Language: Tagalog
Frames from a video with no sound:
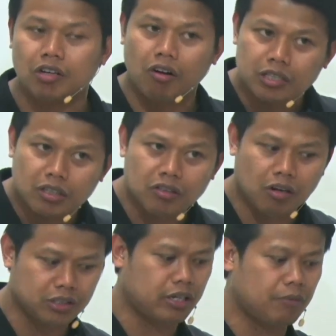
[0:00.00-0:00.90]

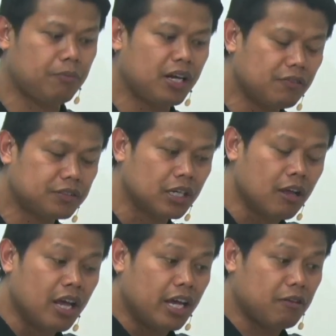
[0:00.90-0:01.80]
orthodox. He believes,
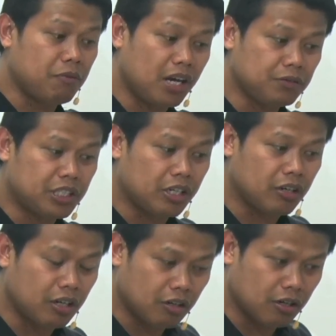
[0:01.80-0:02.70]
it believes in
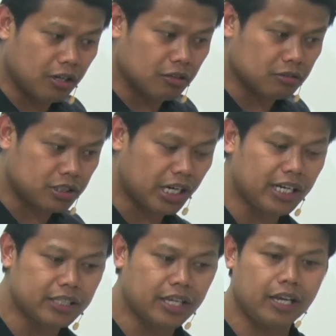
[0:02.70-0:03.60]
uh,
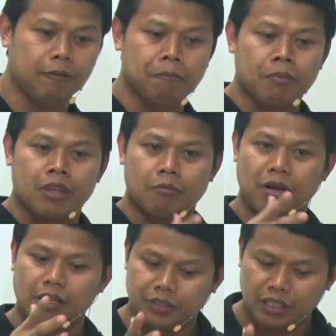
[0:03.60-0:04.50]
Trinity,
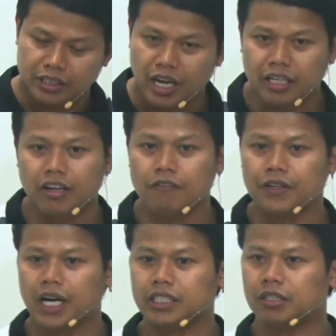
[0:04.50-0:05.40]
believes in deity of
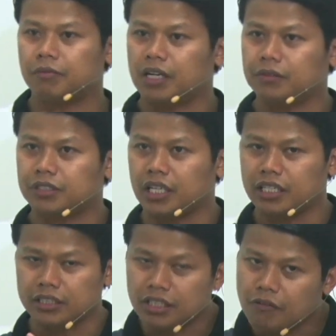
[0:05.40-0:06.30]
Christ, it believes in
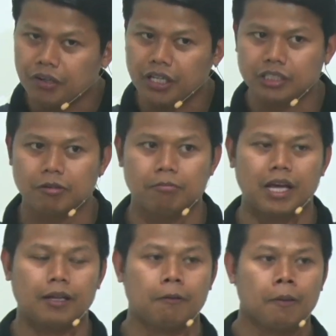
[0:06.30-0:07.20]
the sinfulness of
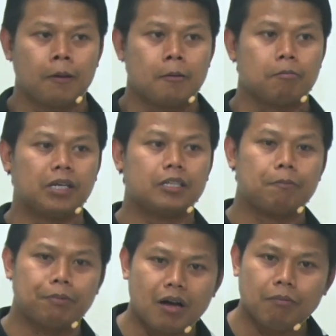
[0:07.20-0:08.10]
man, But the
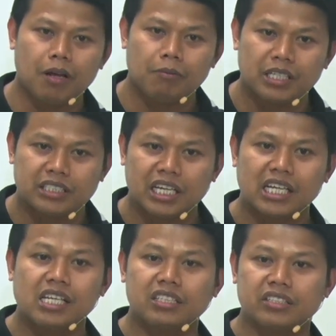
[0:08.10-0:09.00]
problem is,
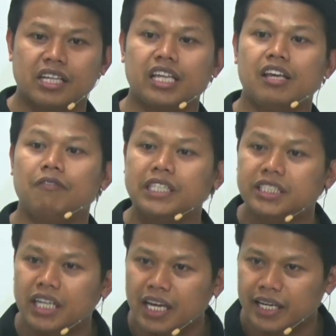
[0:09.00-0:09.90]
it is not
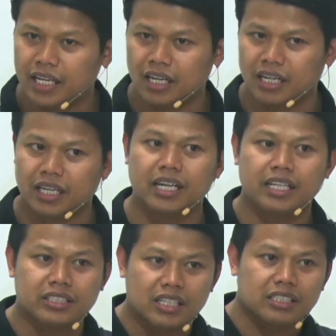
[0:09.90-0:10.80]
evangelical. It
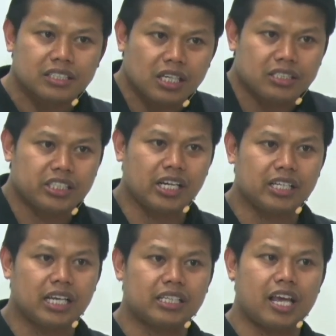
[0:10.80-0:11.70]
is not teaching
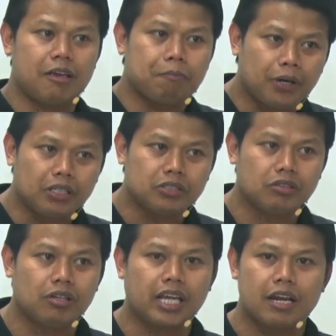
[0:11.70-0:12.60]
that a
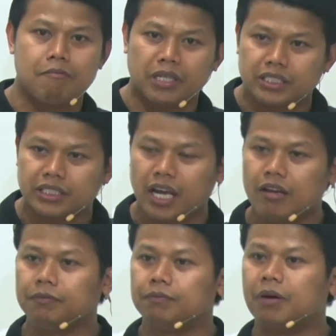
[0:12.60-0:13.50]
person can be
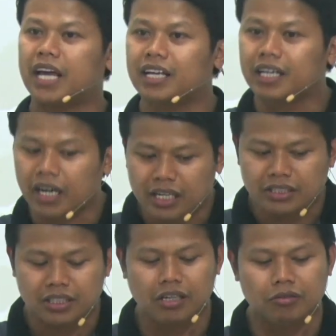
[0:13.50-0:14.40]
saved by
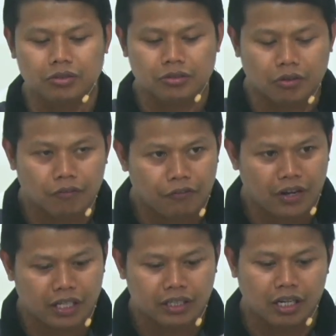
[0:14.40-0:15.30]
grace alone, through
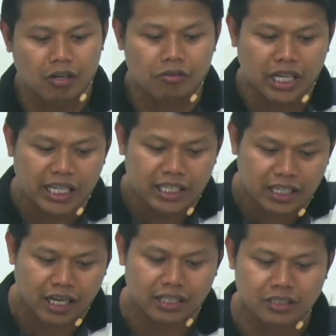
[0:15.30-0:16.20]
faith alone, in
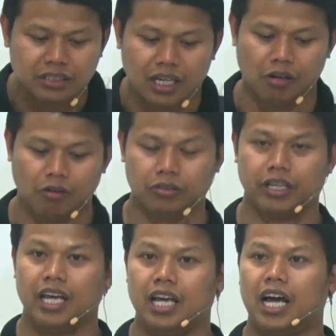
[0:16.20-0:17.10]
Christ alone.
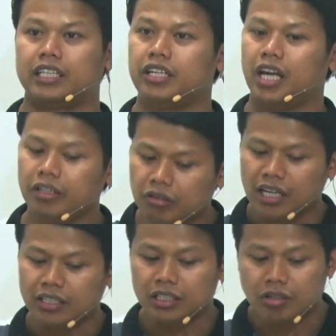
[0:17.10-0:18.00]
At yan yung
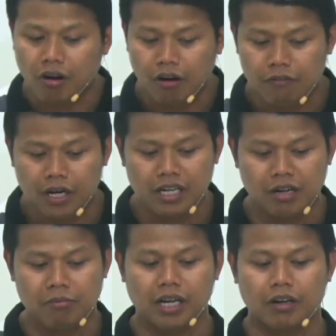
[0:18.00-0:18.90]
na-discover ng
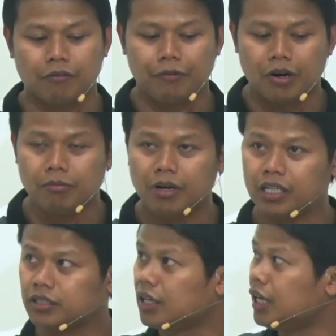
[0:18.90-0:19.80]
mga
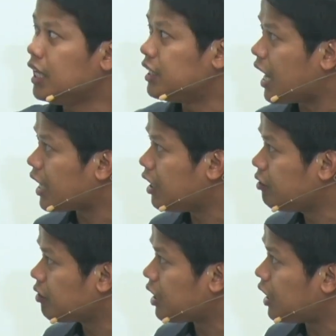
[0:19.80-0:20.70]
reformers dahil
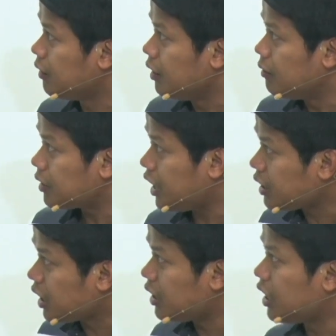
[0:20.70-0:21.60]
nung
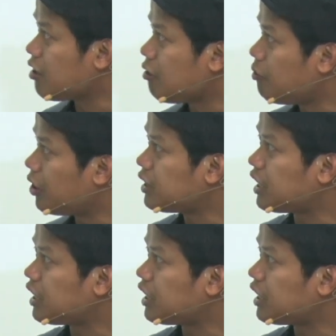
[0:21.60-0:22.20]
nakita nila yung word na